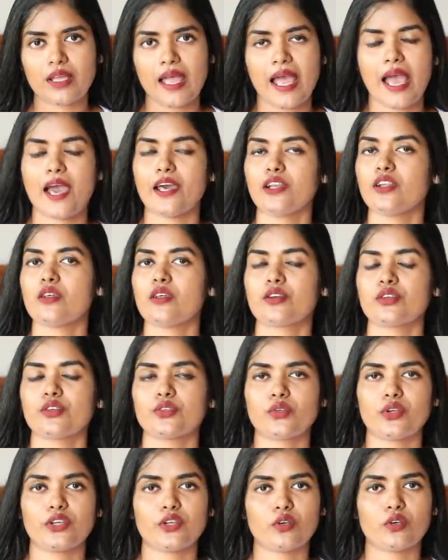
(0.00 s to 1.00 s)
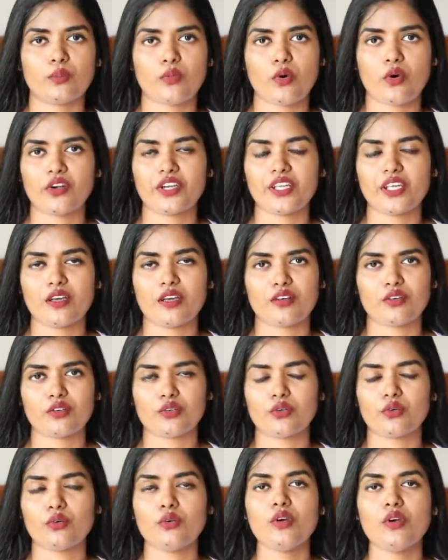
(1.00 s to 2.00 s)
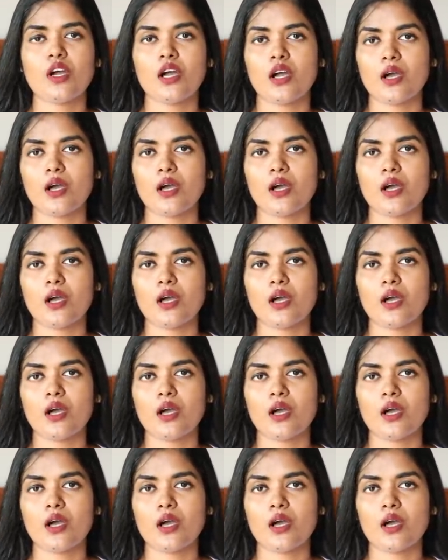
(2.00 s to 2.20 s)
ஹேராக இருக்கட்டும் என்னோடய பாடியாக இருக்கட்டும்